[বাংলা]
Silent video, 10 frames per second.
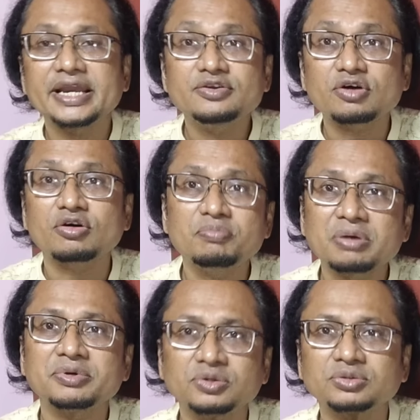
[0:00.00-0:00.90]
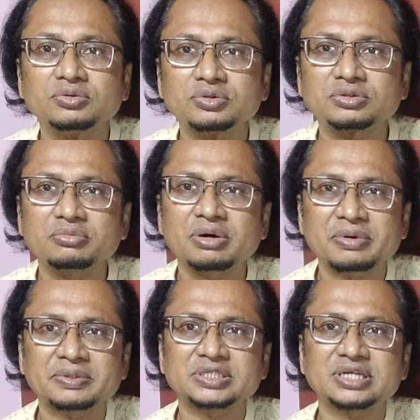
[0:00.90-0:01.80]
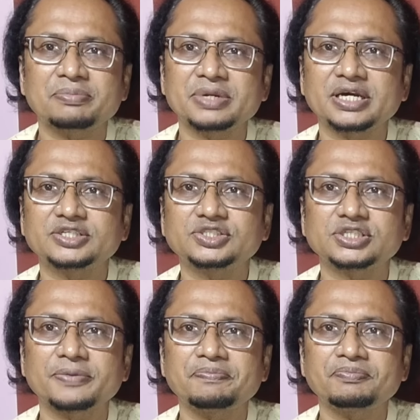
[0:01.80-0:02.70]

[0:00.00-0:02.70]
এই রকমভাবে নতুন নতুনভাবে আমাদের সামনে আসছে